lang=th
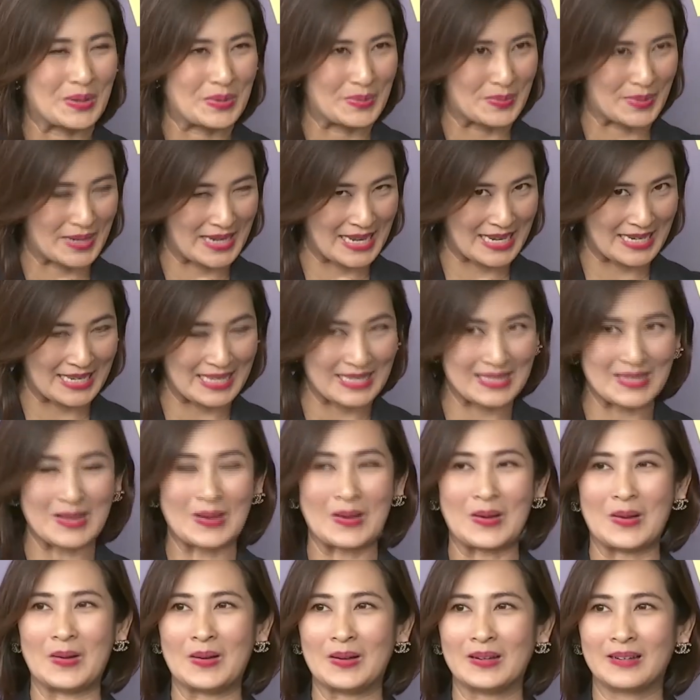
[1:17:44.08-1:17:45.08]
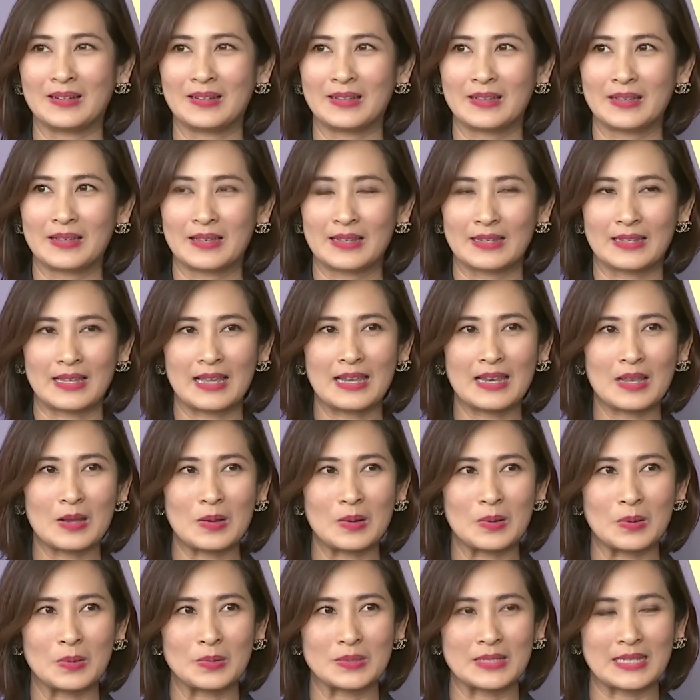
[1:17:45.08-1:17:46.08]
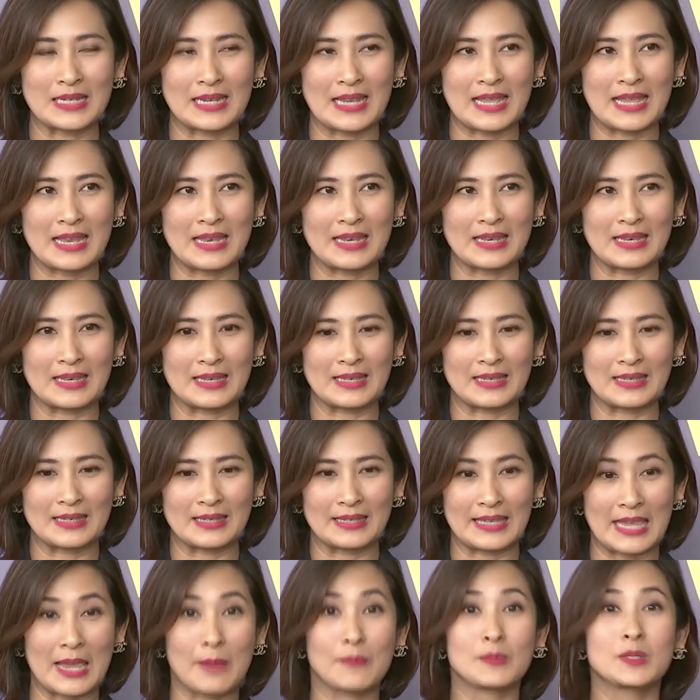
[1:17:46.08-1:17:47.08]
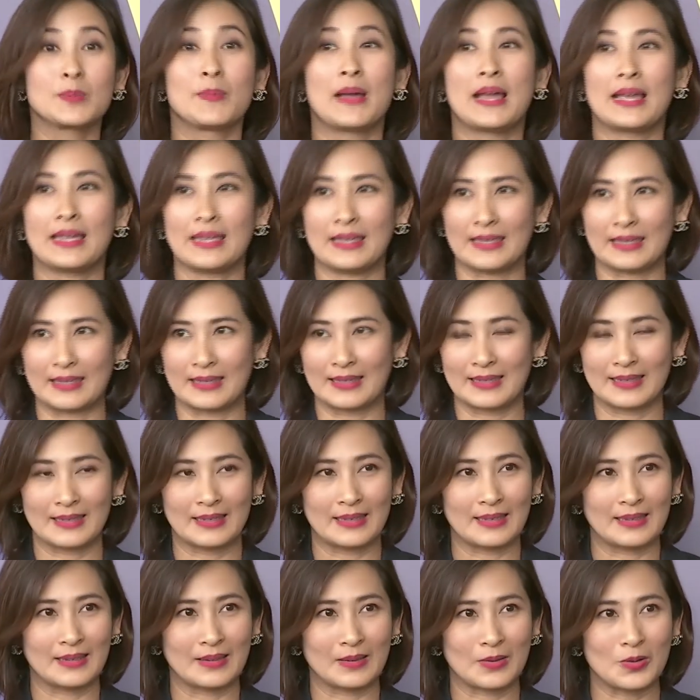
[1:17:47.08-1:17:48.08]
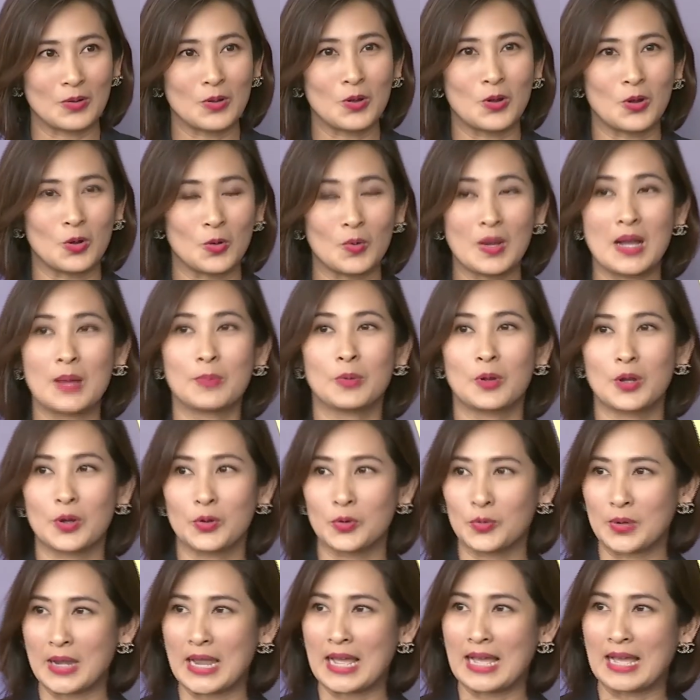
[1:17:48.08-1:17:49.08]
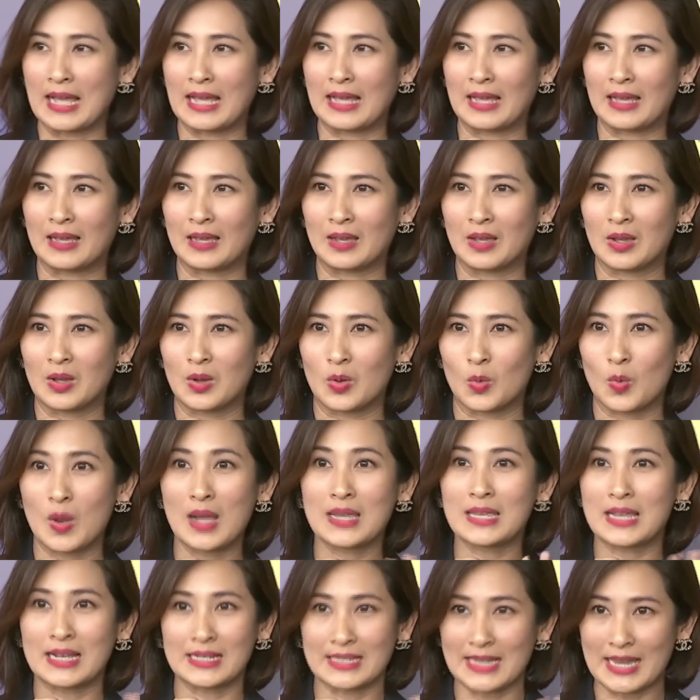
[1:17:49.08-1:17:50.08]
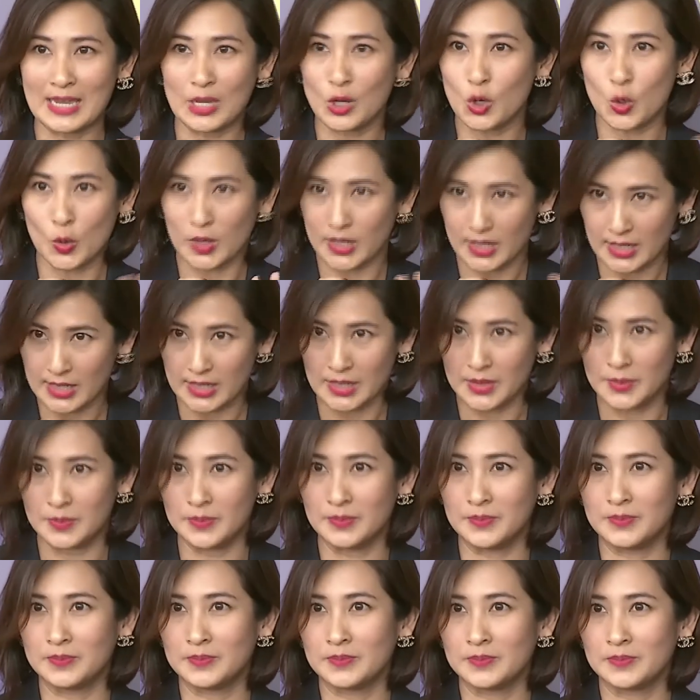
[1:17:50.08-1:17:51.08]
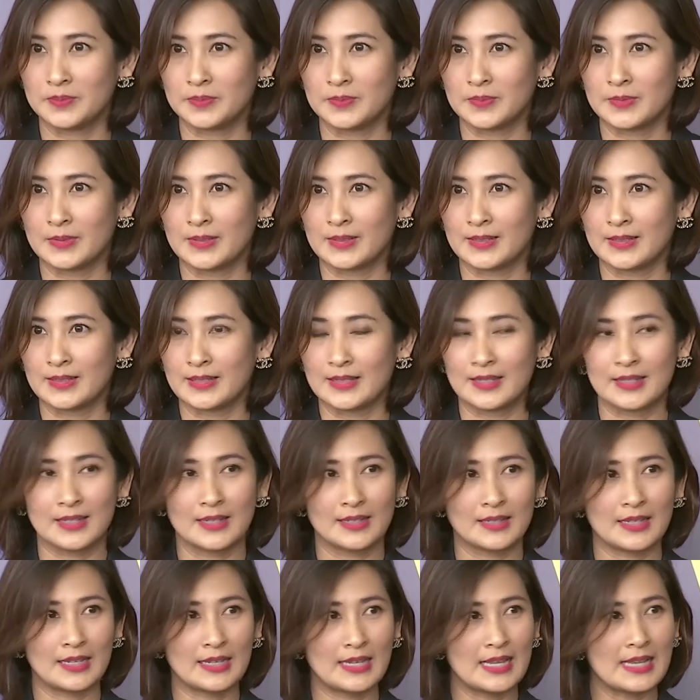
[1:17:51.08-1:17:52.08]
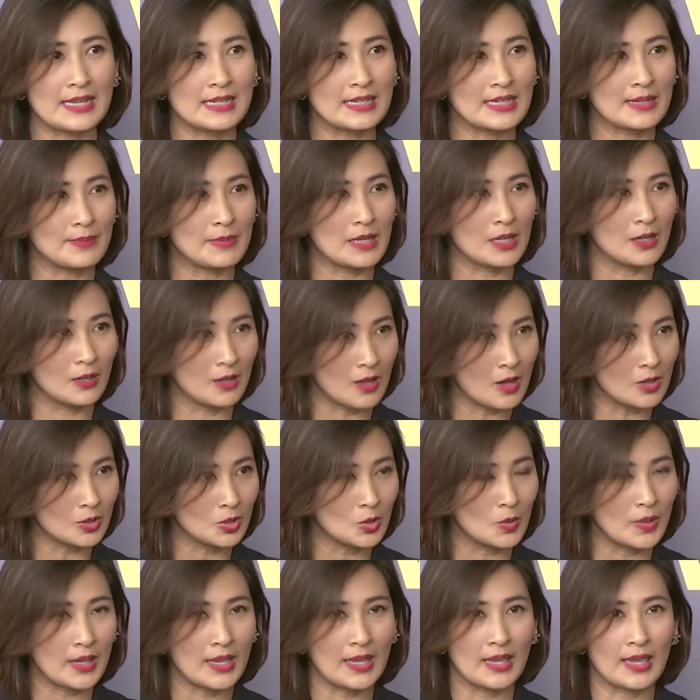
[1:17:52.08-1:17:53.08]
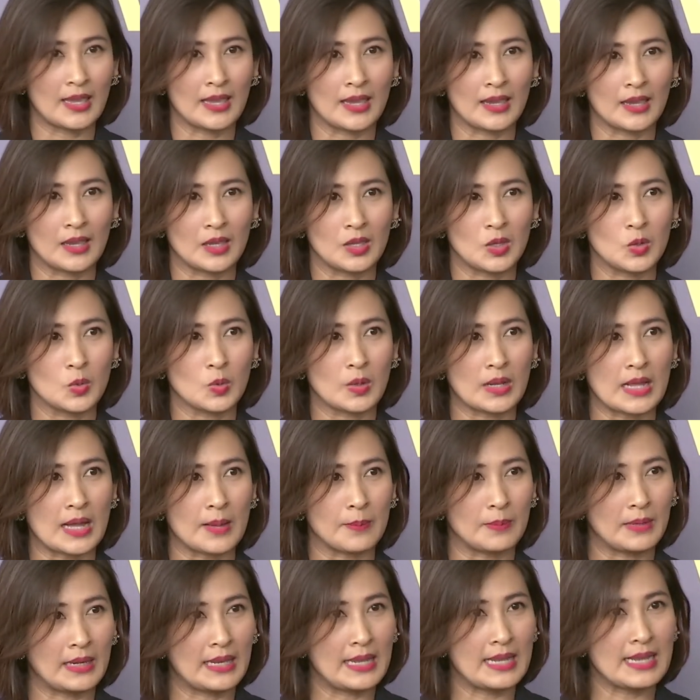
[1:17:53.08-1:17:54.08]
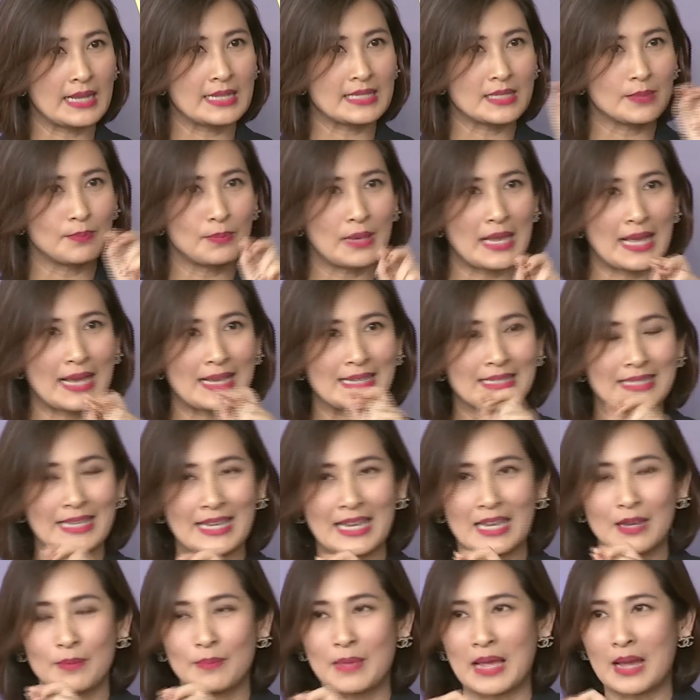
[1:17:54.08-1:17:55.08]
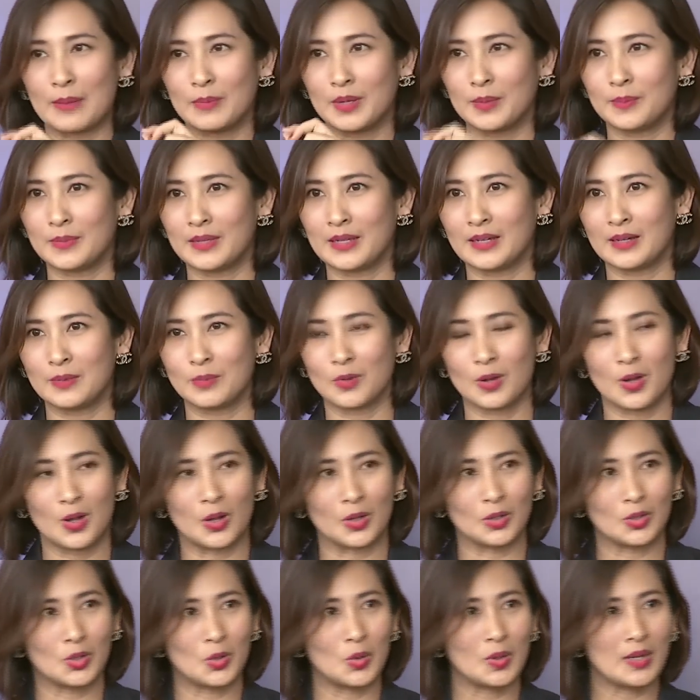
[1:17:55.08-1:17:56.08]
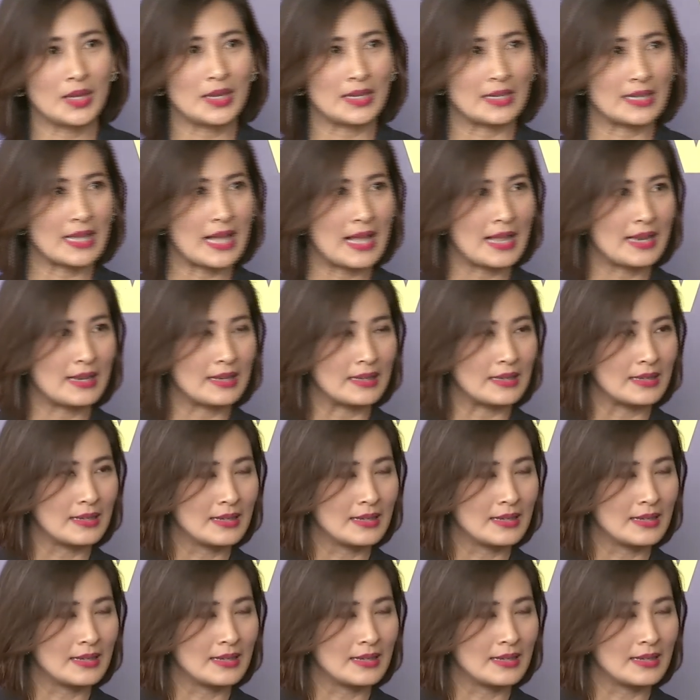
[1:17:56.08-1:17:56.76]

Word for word: ประเด็นที่สองถ้าเราจะเล่นเกมใหม่ก็ขอความกรุณาว่าอย่าใช้กฎเดิมถ้าท่านกำลังล็อกตัวเองอยู่กับ link supply chain แบบเดิมๆของธุรกิจท่าน